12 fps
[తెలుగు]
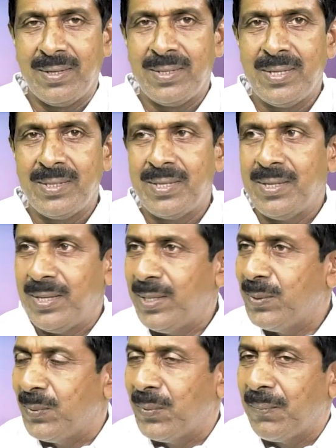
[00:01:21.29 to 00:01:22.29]
అదైతే
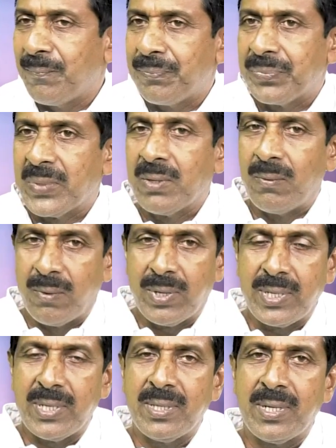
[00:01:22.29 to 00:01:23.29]
లేదు
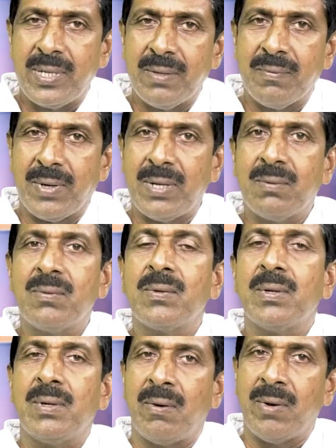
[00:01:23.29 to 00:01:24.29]
ఒకటి ఏంటంటే వాళ్ళకు
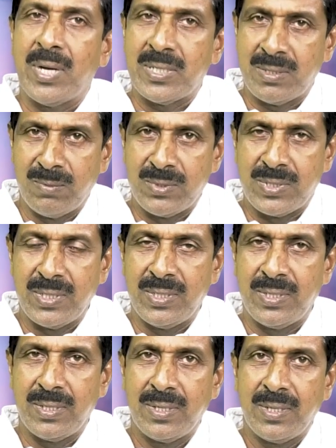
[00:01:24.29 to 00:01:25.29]
అవకాశం
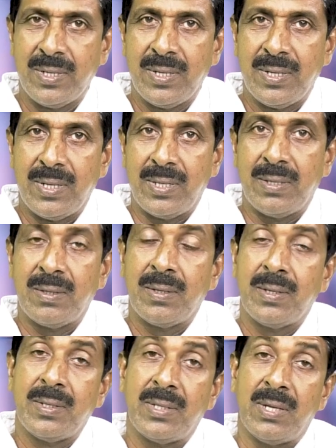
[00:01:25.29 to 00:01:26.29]
వచ్చింది
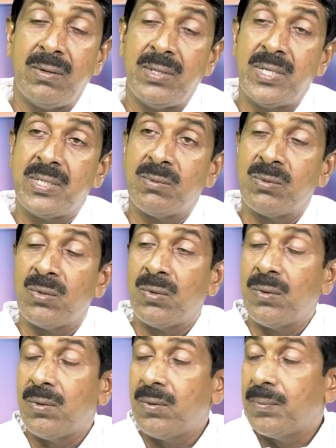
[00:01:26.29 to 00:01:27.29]
తెలుగుదేశంతో
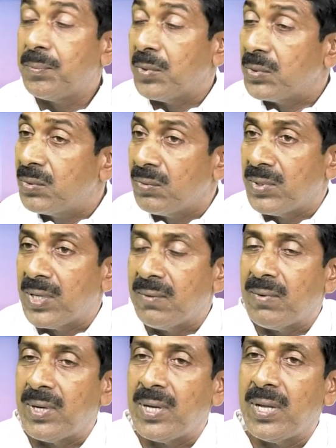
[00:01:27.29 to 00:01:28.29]
పొత్తు ఉండడం
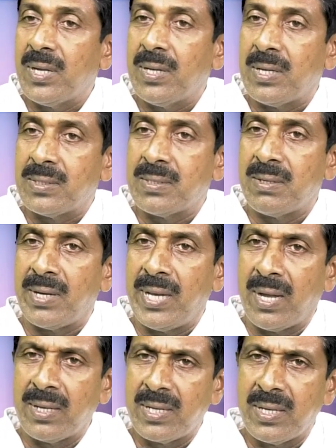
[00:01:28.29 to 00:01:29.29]
వల్ల అసలు
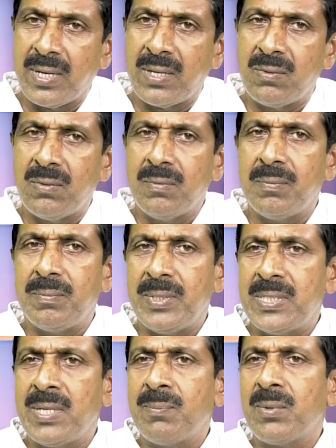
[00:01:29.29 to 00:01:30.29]
నాకే కాదు
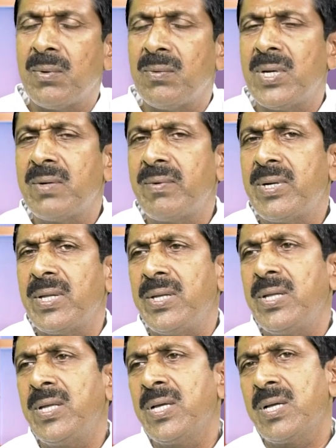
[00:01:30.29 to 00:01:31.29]
బీజేపీలో ఉన్నటువంటి
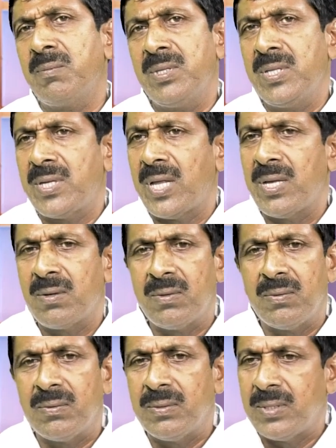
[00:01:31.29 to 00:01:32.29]
అనేక మంది
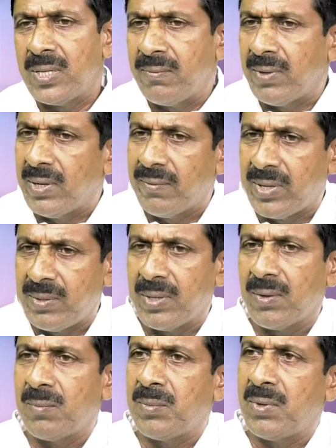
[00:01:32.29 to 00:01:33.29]
నాయకులు దానివల్ల వారి
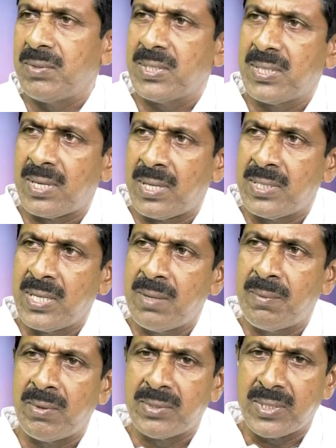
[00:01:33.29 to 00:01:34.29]
యొక్క భవిష్యత్తు రాజకీయ
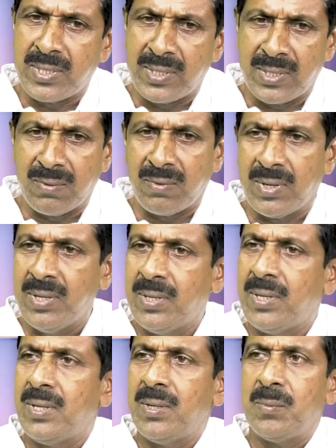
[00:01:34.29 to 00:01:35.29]
భవిష్యత్ అంతా కూడా
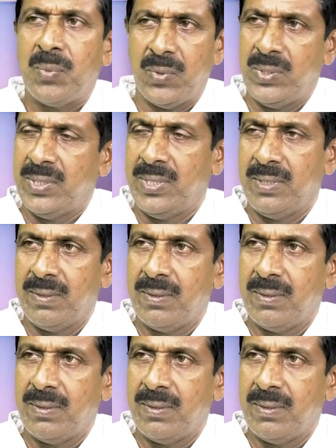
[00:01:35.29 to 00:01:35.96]
పోయింది